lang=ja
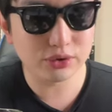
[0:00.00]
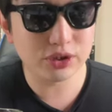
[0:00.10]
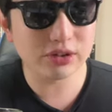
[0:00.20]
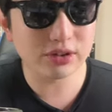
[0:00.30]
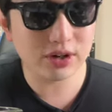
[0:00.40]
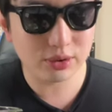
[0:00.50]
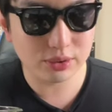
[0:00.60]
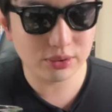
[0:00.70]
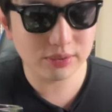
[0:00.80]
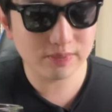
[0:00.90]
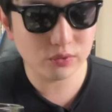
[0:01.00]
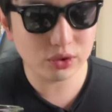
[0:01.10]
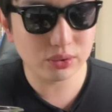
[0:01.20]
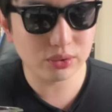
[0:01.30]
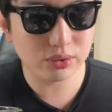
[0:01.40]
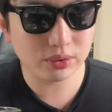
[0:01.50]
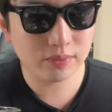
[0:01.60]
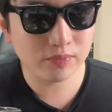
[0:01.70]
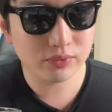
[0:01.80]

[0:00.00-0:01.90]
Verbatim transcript: 打ち消されるというのと、